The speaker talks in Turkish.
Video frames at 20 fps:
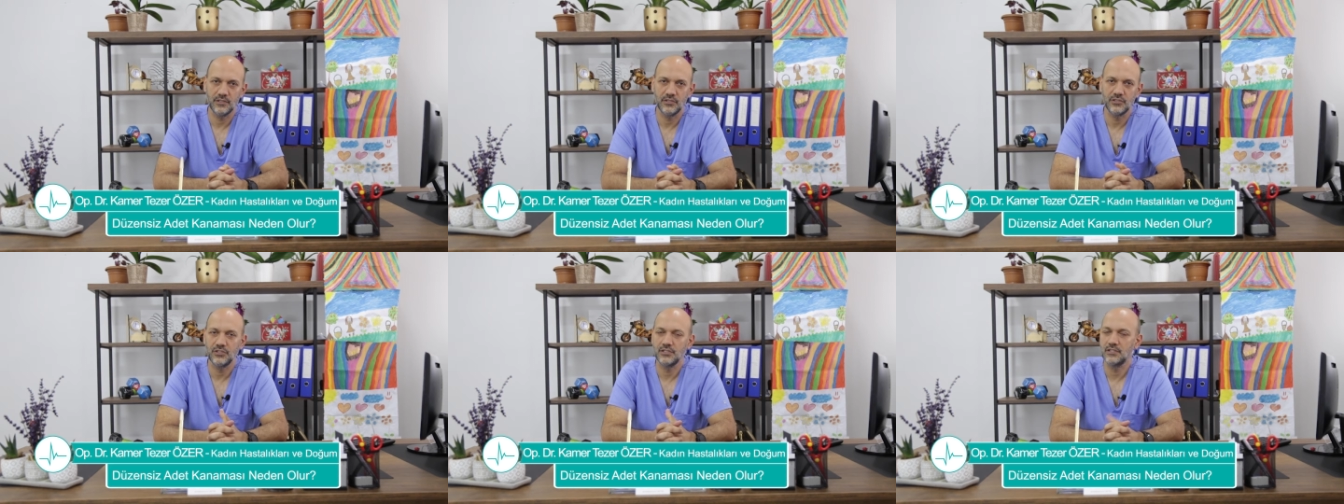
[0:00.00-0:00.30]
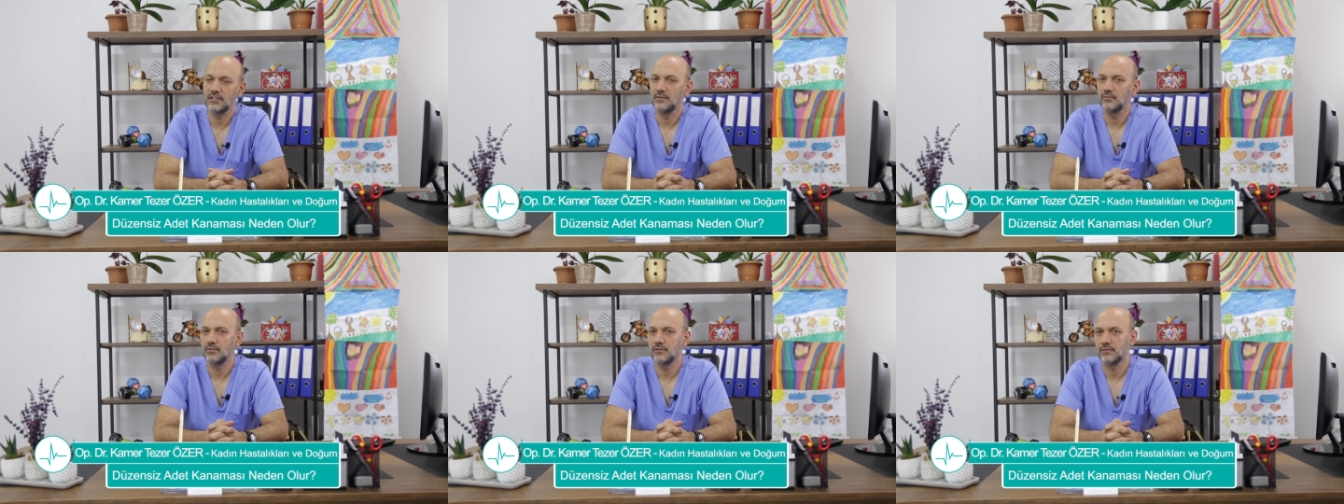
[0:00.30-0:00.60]

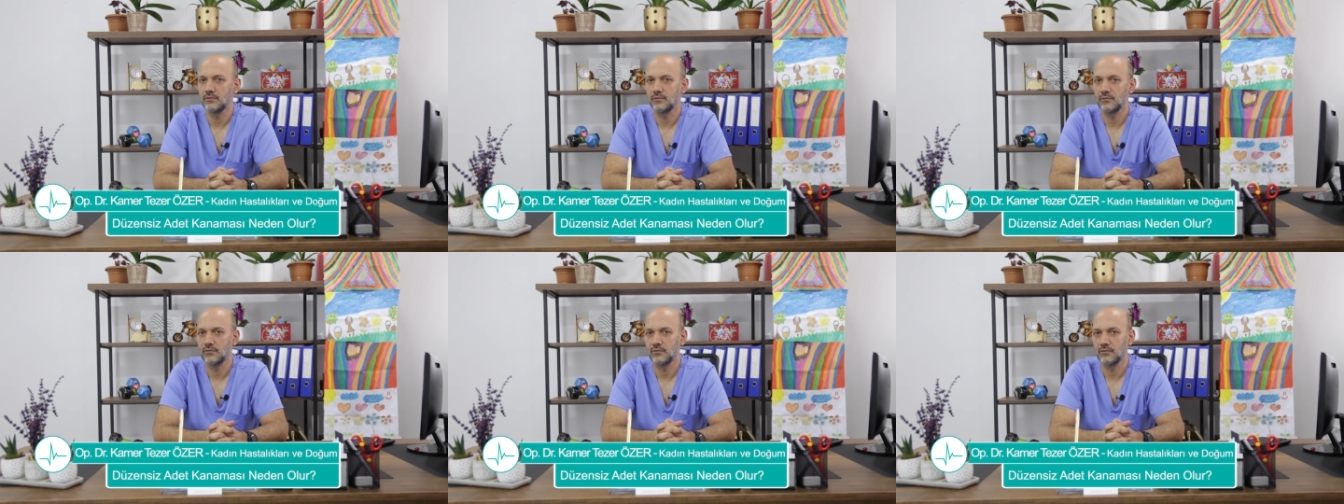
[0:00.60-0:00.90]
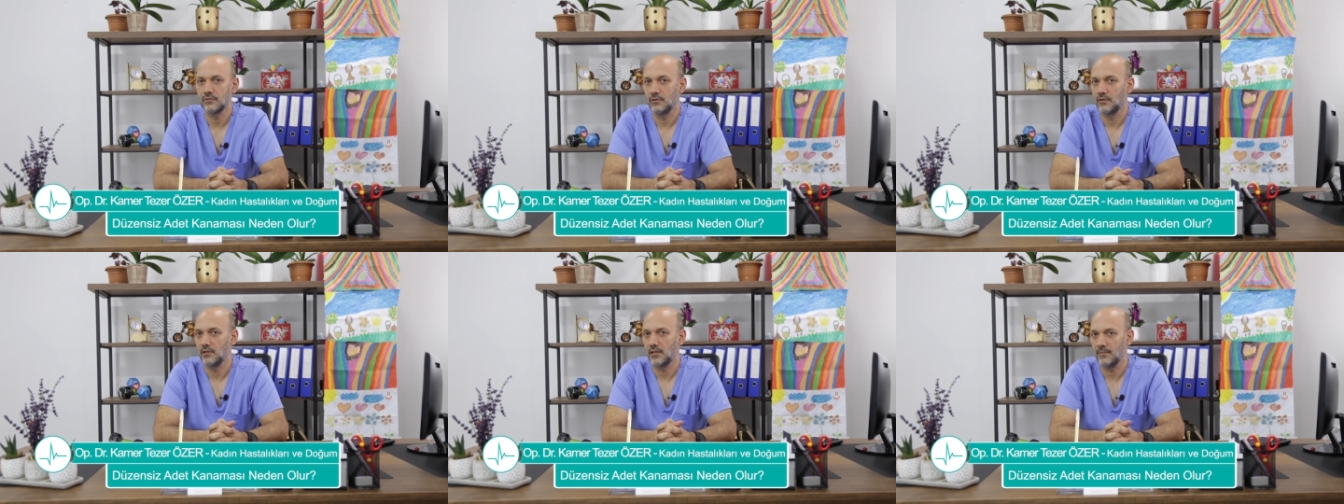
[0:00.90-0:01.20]
içinde
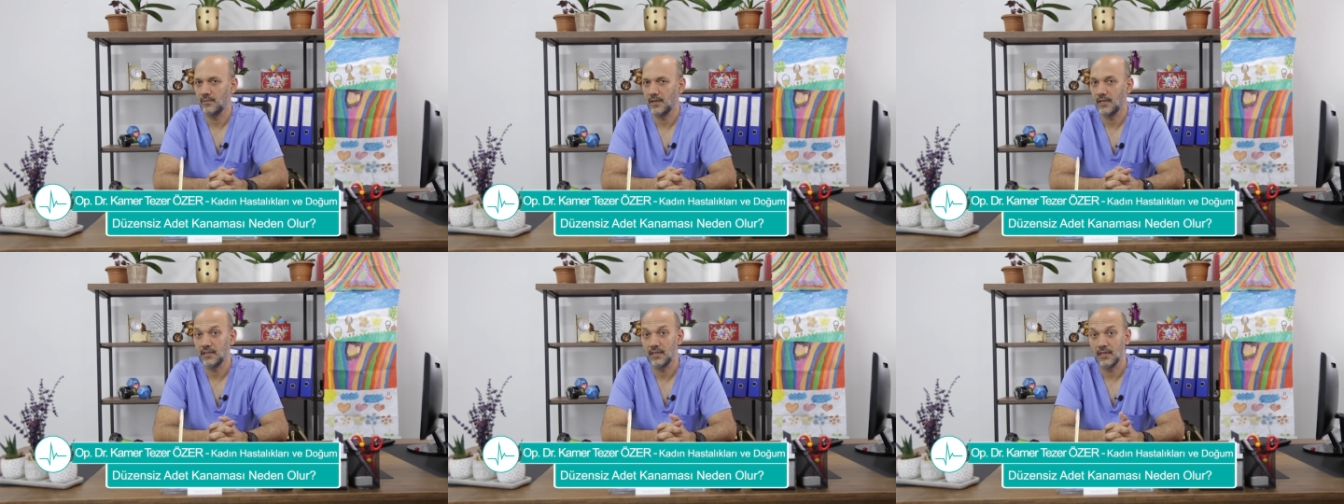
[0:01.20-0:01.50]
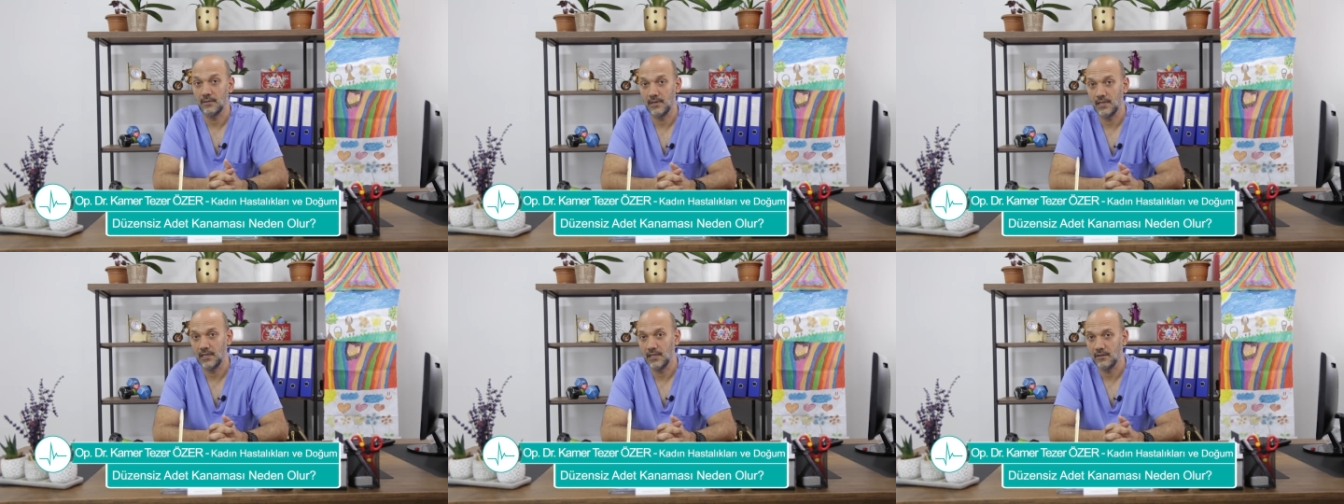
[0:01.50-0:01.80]
bulunduğu döneme
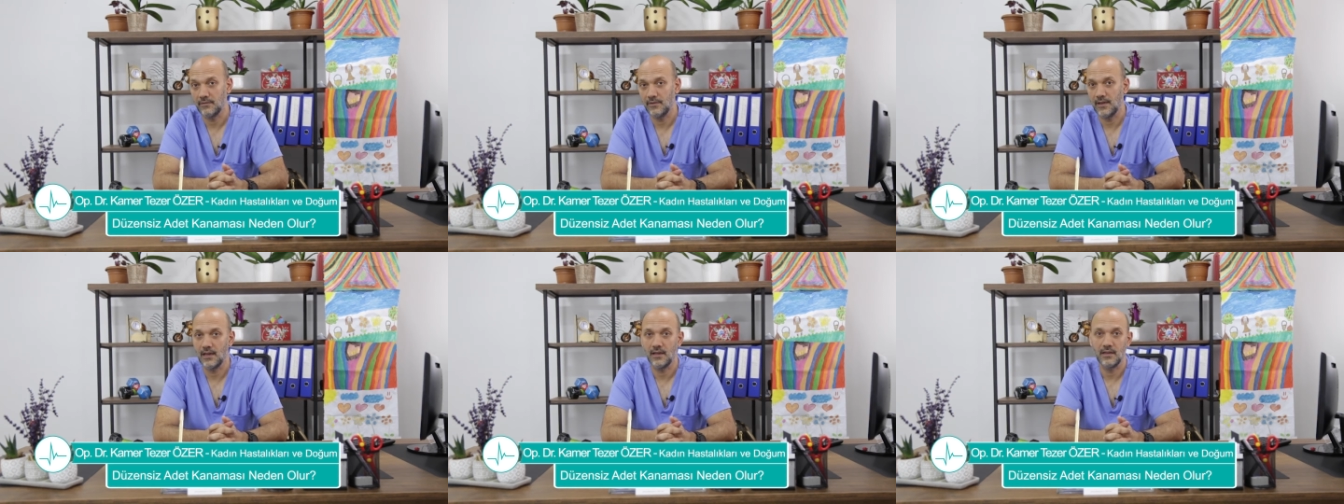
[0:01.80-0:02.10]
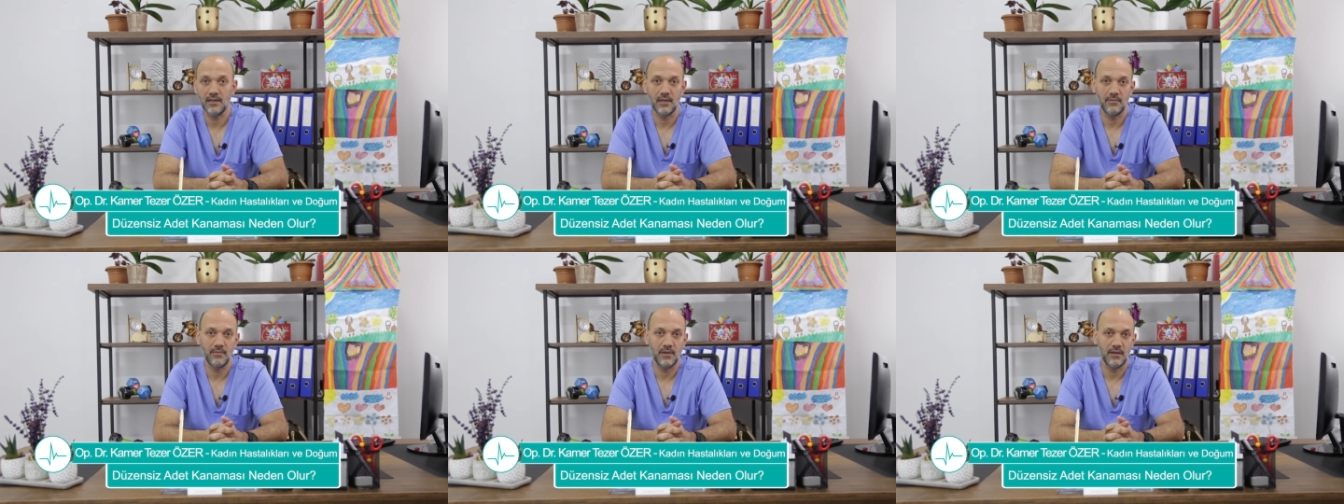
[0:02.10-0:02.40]
gebelik veya
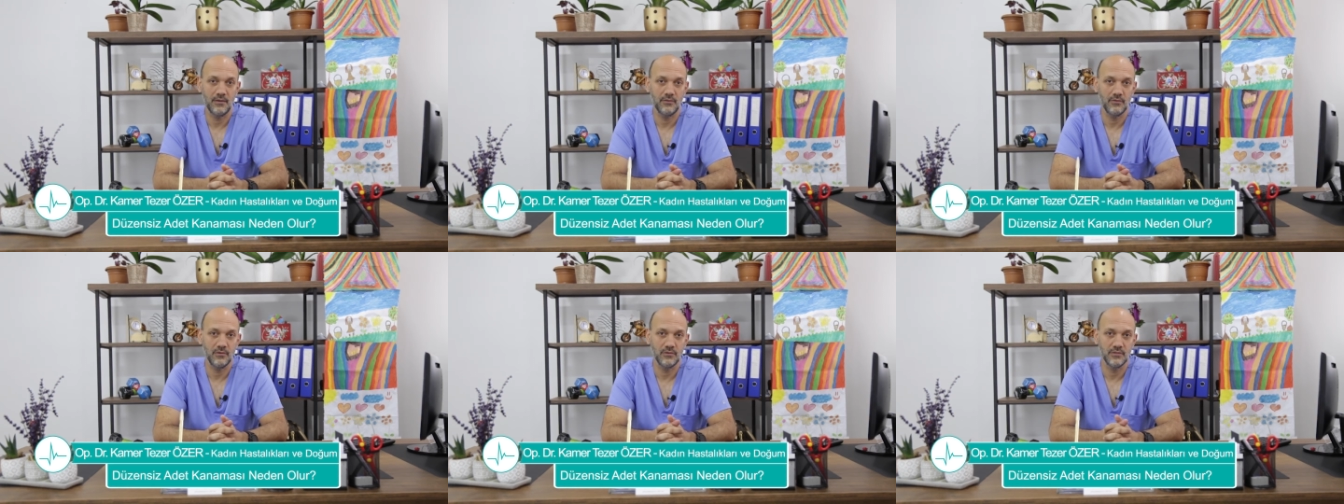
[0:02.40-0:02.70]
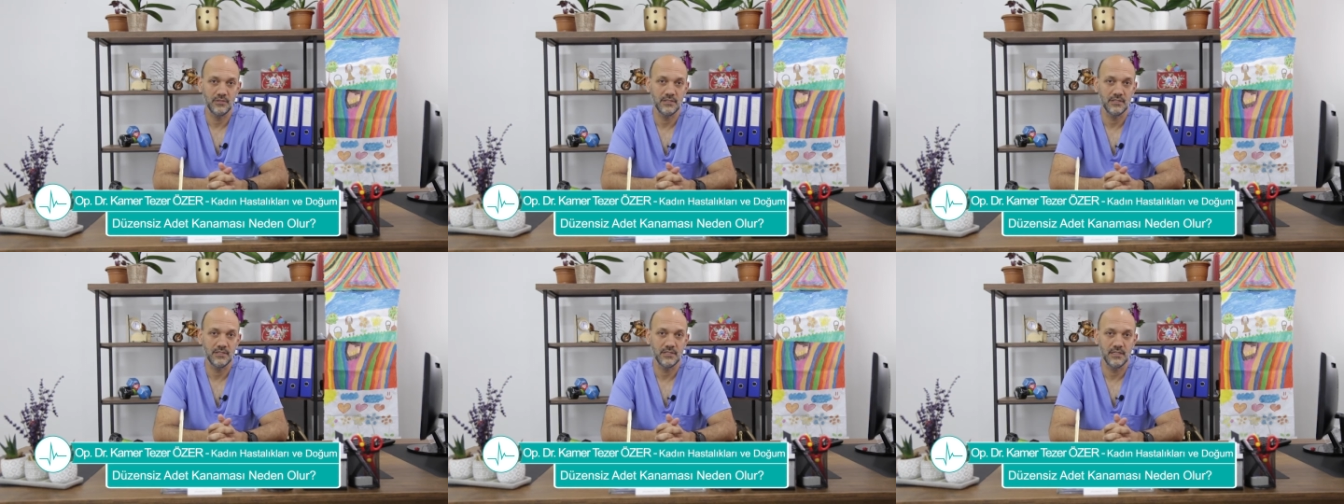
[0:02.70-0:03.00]
gebelik
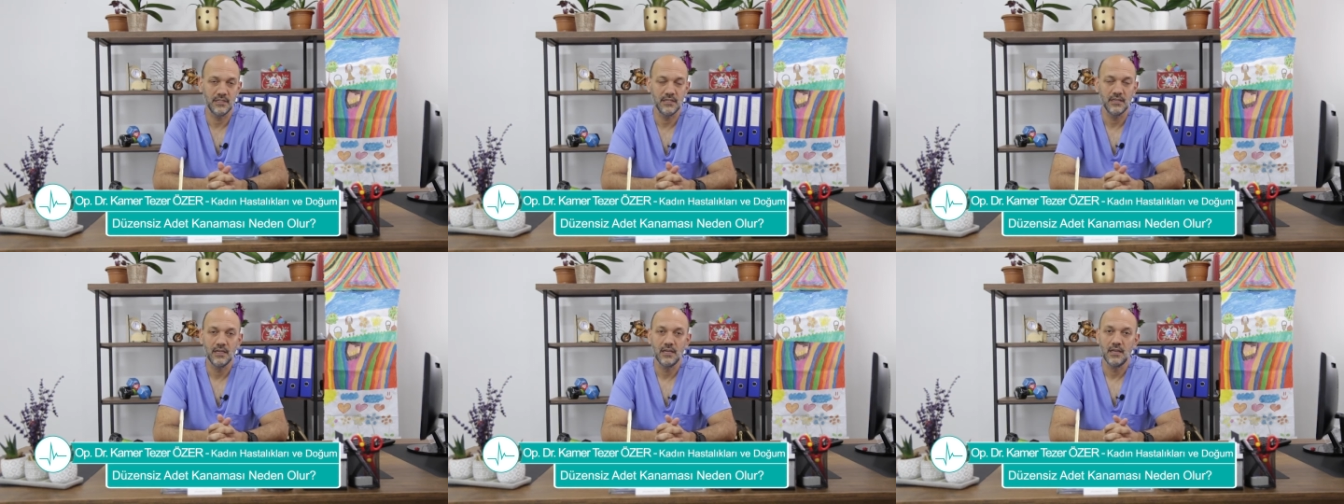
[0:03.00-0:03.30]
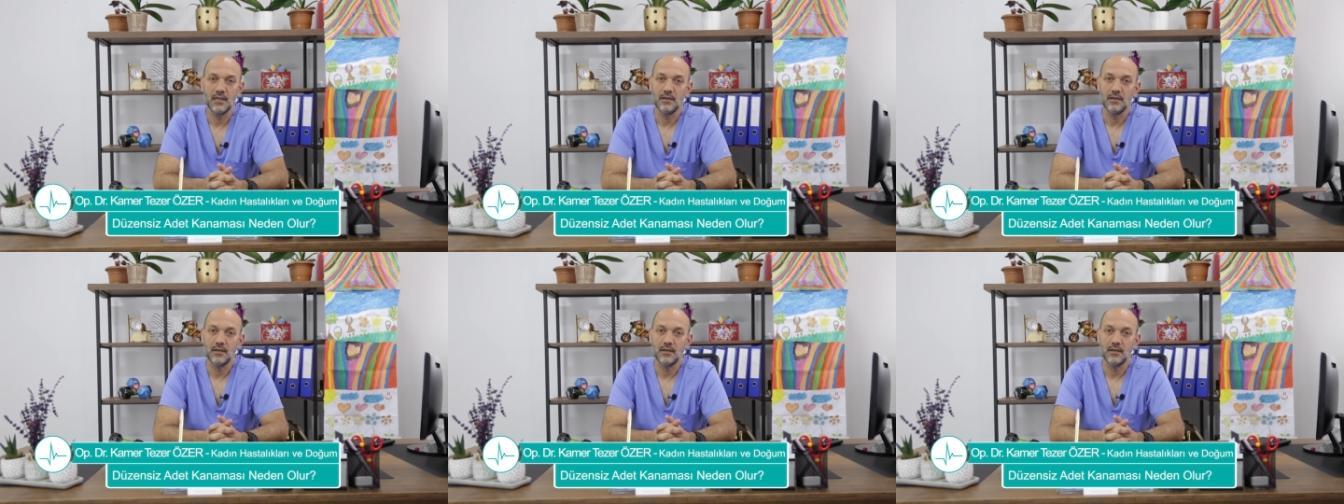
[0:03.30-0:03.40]
öncesi,